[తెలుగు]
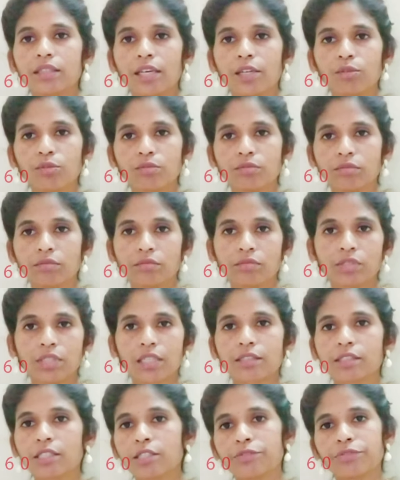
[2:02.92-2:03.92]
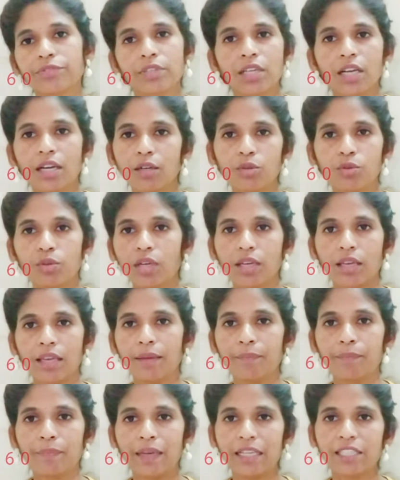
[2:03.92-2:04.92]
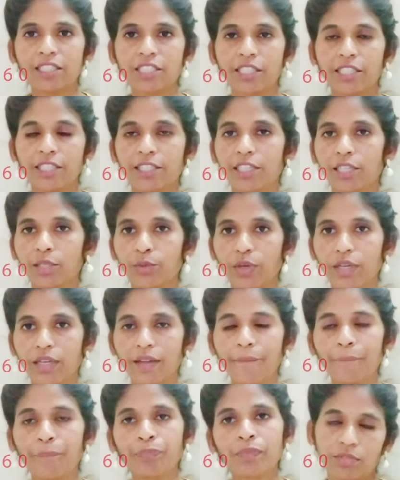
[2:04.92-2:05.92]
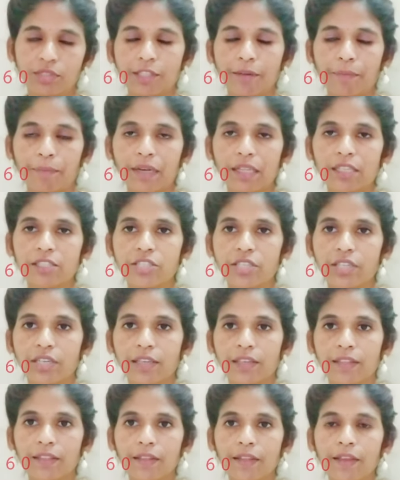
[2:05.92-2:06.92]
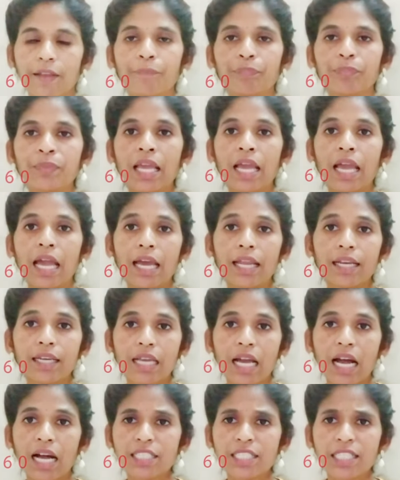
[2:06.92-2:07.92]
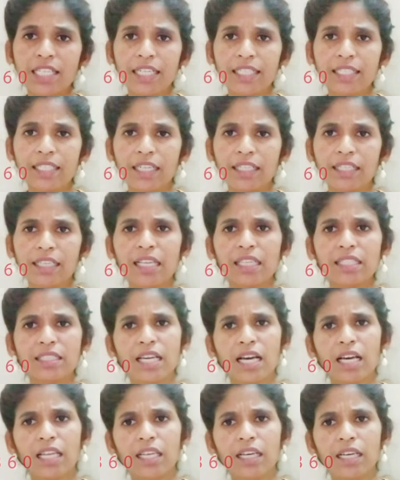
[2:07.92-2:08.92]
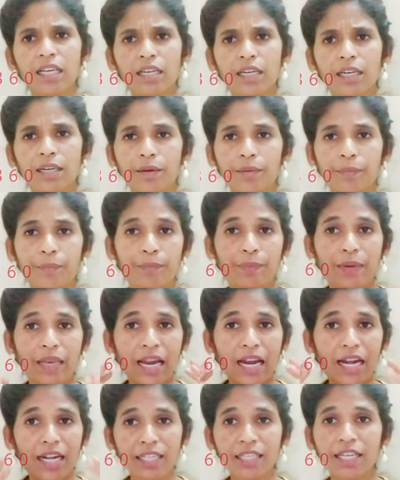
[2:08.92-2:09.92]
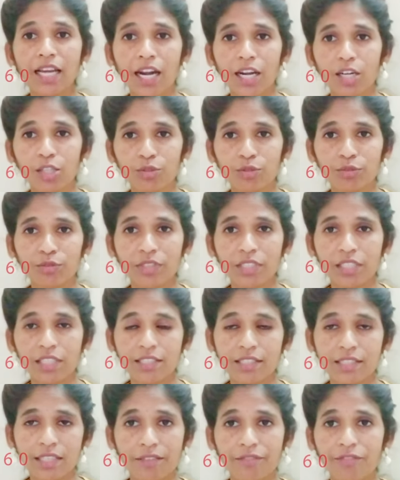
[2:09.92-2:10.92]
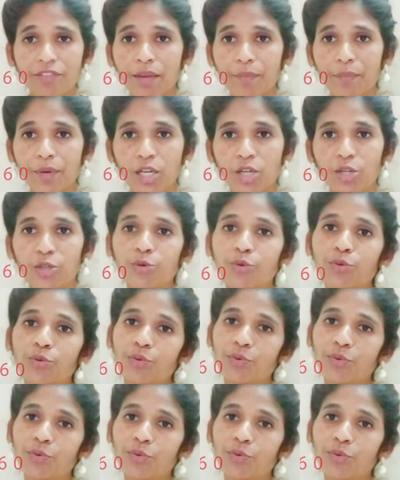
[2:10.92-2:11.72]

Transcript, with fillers: తను సక్సెస్ఫుల్గా కూడా ఏం ప్లే చేయట్లేదు అని చెప్పడం జరిగింది అండ్ కాజల్ ఏంటంటే చాలా ప్లాన్డ్గా ఆడుతుంది సేఫ్ గేమ్ అన్నట్టు